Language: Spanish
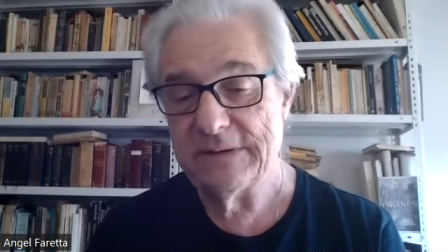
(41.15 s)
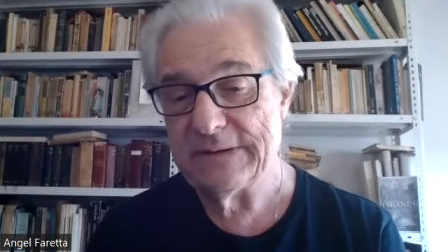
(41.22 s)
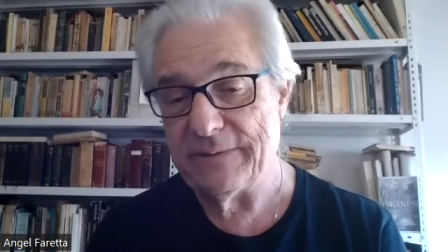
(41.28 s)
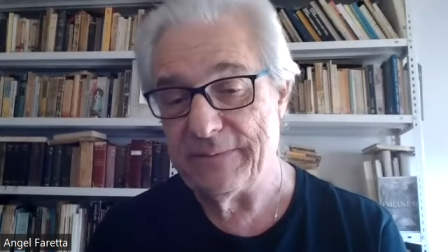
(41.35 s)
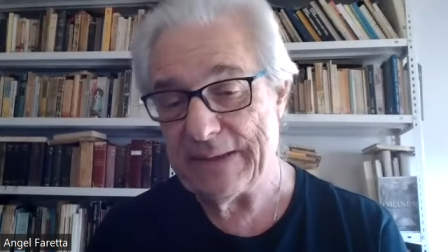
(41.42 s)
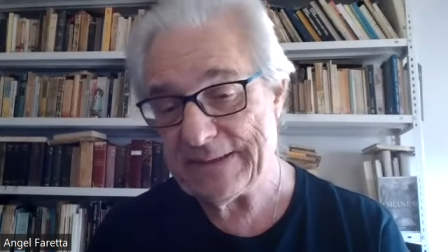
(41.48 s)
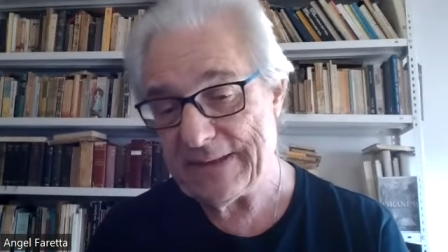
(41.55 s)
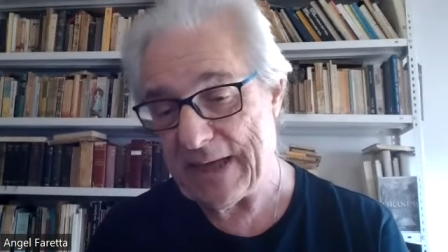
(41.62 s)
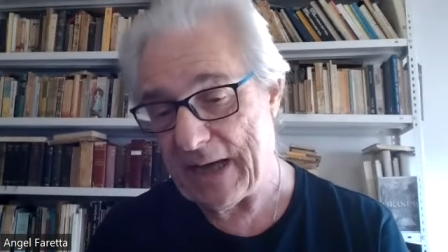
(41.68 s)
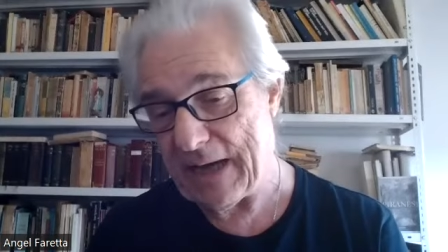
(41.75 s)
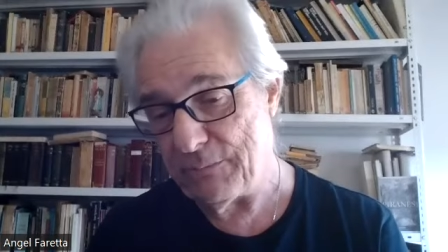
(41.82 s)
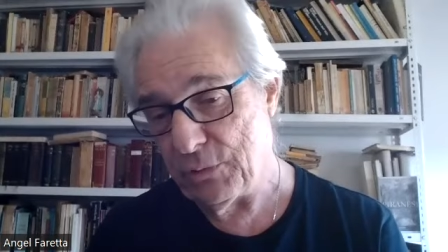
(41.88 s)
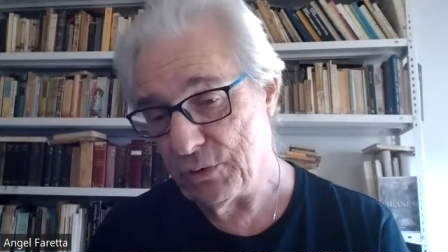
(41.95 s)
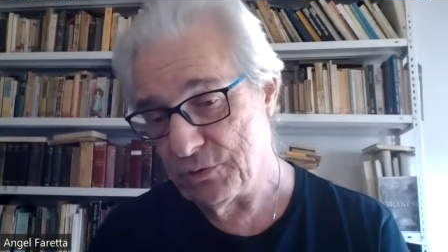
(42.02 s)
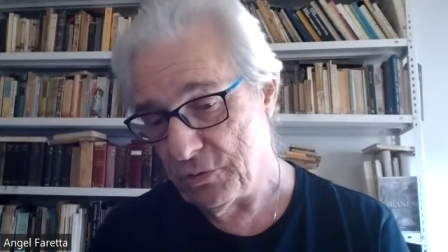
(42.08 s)
Sebastián
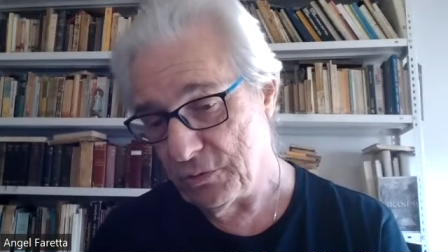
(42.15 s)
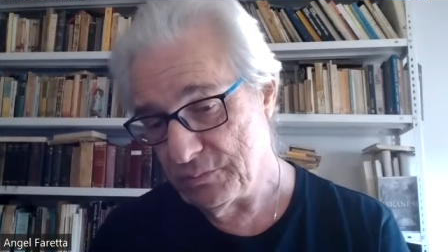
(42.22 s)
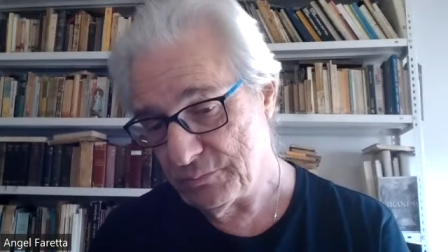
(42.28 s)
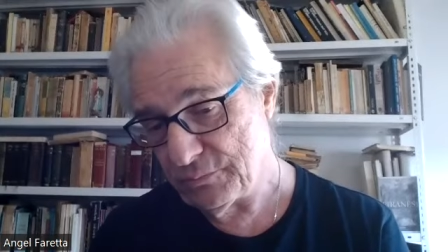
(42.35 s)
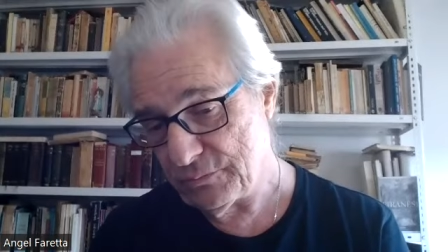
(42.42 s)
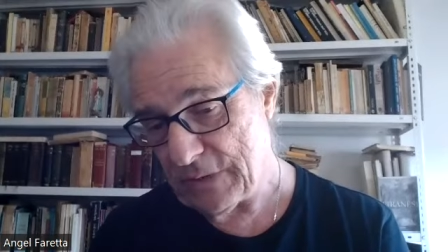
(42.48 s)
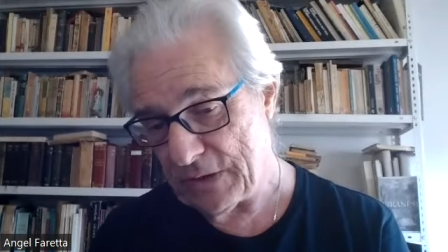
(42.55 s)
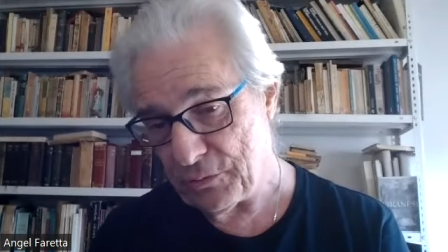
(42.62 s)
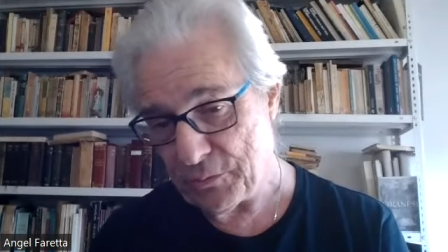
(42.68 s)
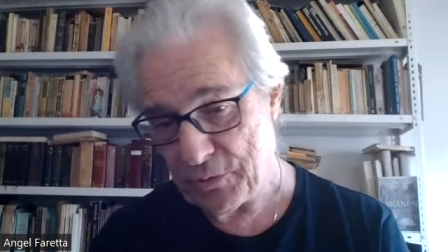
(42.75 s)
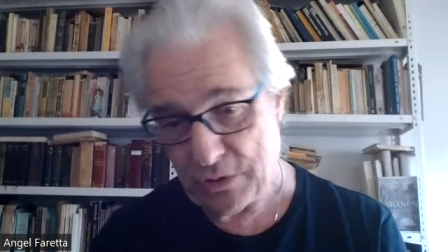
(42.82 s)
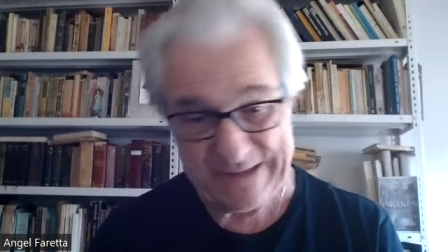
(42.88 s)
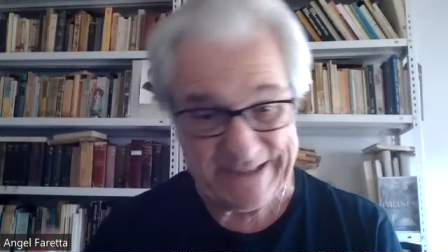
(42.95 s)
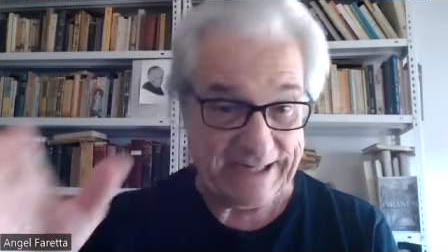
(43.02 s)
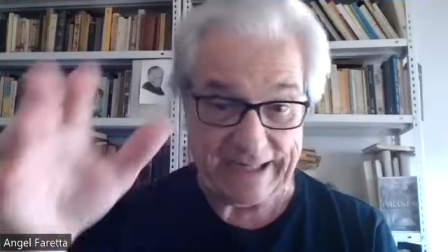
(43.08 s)
Gaboto cuando
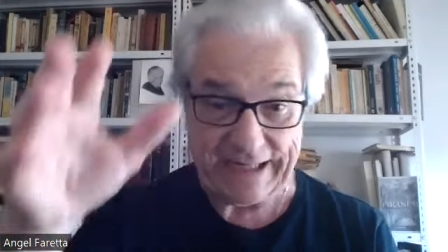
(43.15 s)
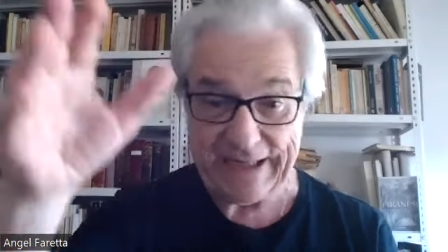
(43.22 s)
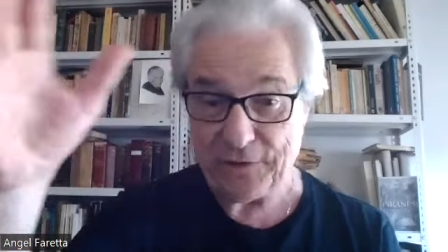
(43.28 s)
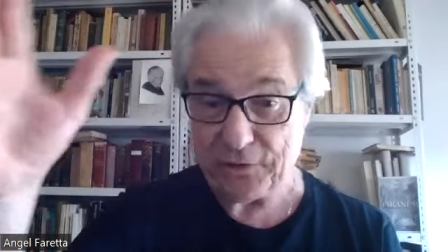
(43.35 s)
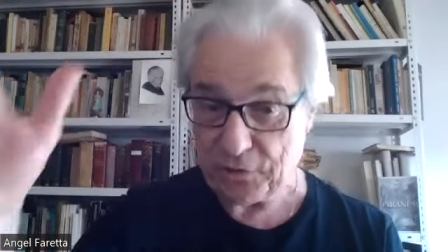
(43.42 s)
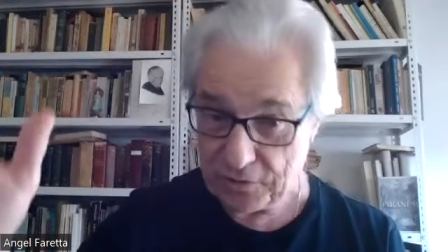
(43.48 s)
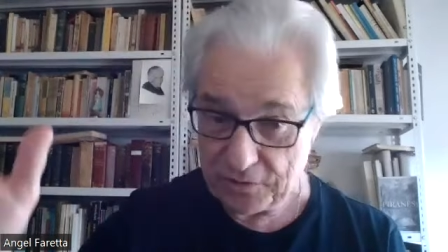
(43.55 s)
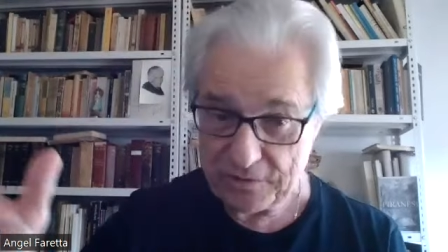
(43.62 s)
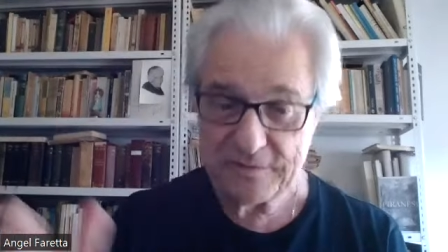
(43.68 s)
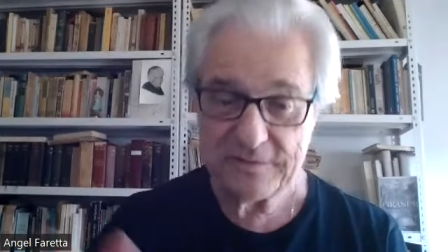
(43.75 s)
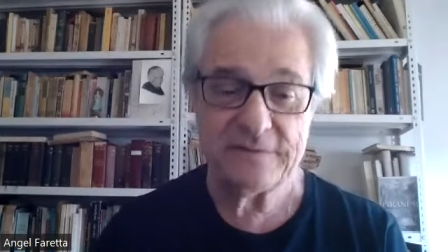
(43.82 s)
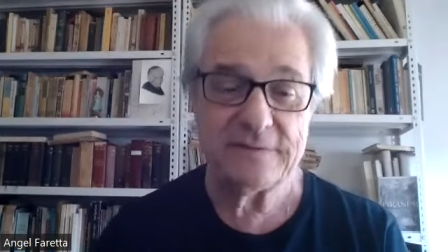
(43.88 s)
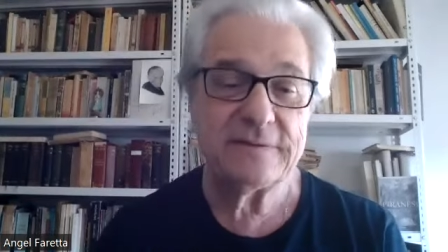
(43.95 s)
vio el cerrito